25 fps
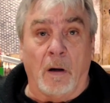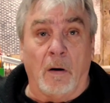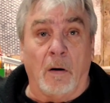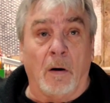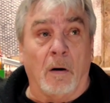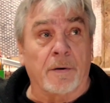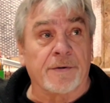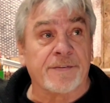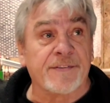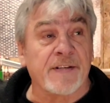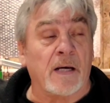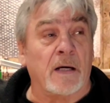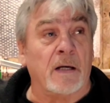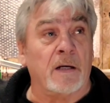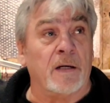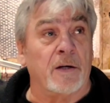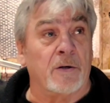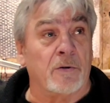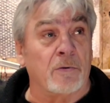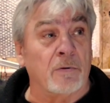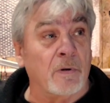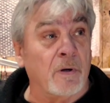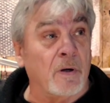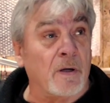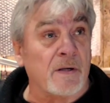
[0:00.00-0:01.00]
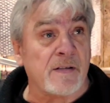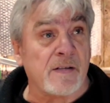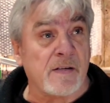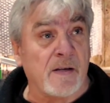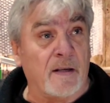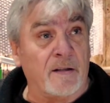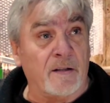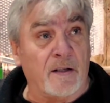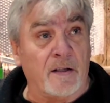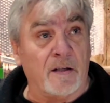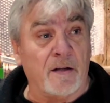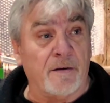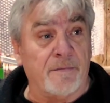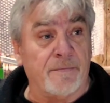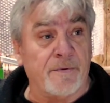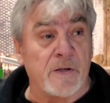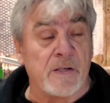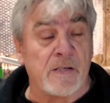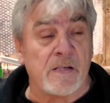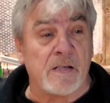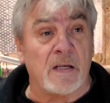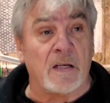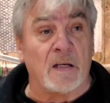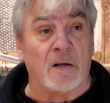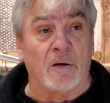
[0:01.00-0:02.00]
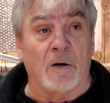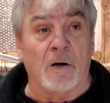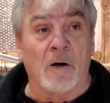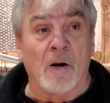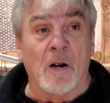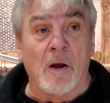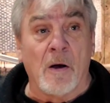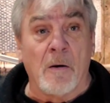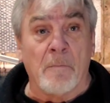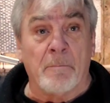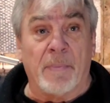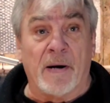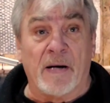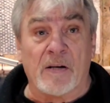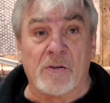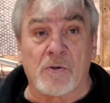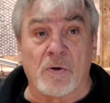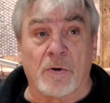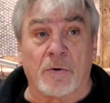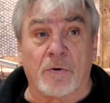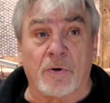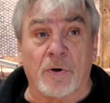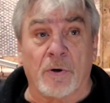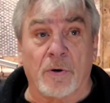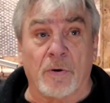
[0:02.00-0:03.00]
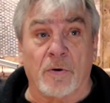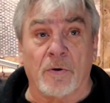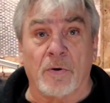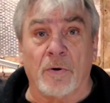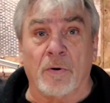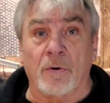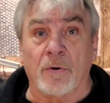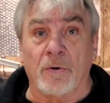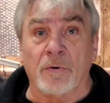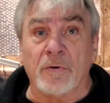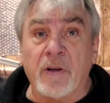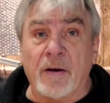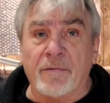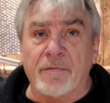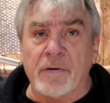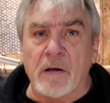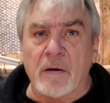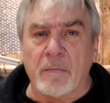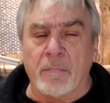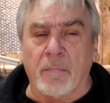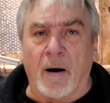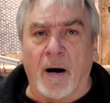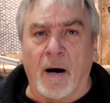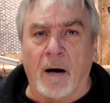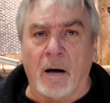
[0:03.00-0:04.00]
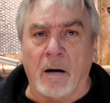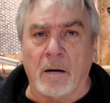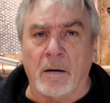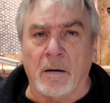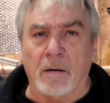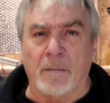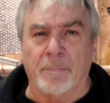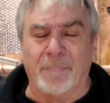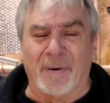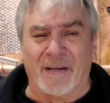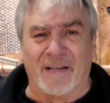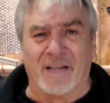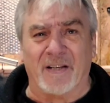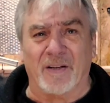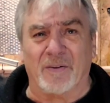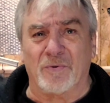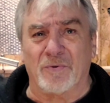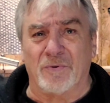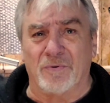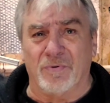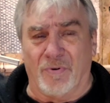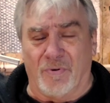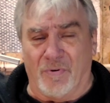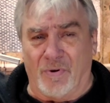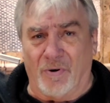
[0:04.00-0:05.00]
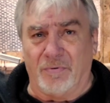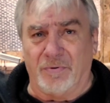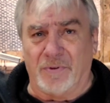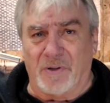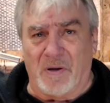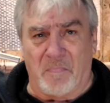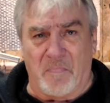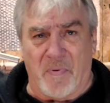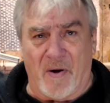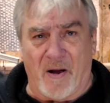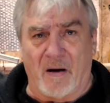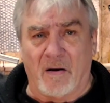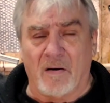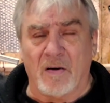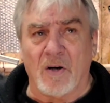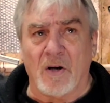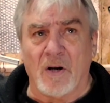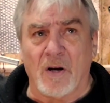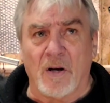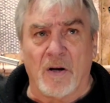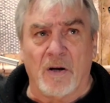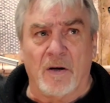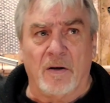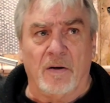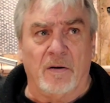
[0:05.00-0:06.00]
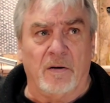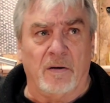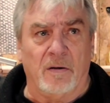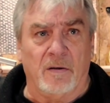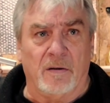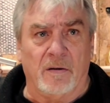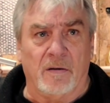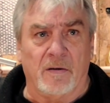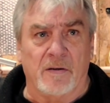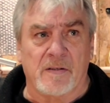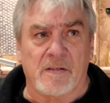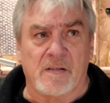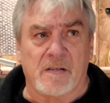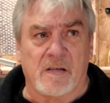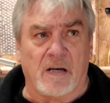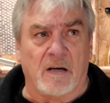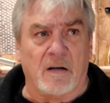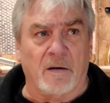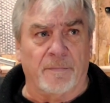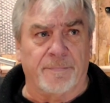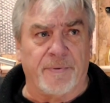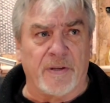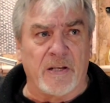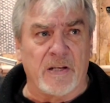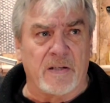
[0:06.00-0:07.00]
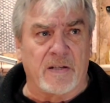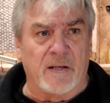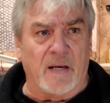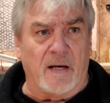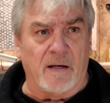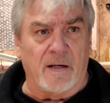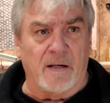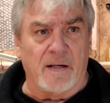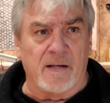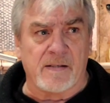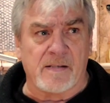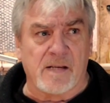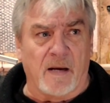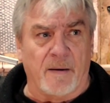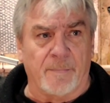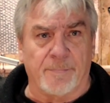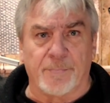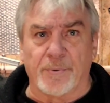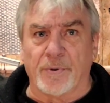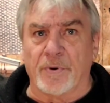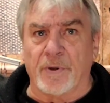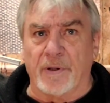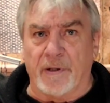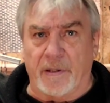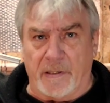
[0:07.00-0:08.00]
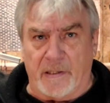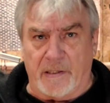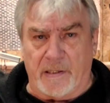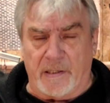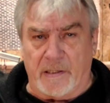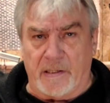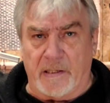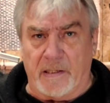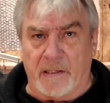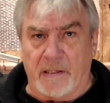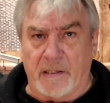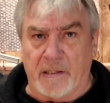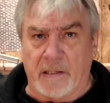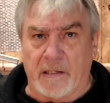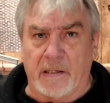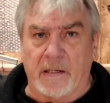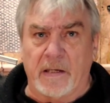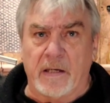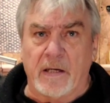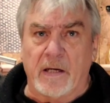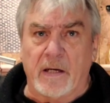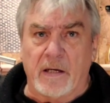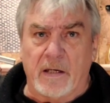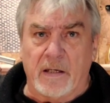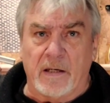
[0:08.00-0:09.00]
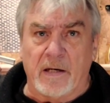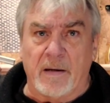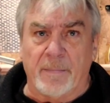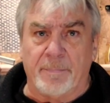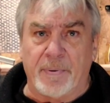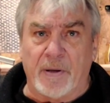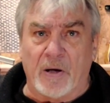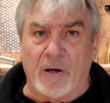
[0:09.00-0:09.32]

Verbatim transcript: Alors ça, les couleurs, ça a été difficile parce que euh, il y avait bah, un paquet de couleurs au départ. Euh, ces camping-cars là, c'est un peu les, les,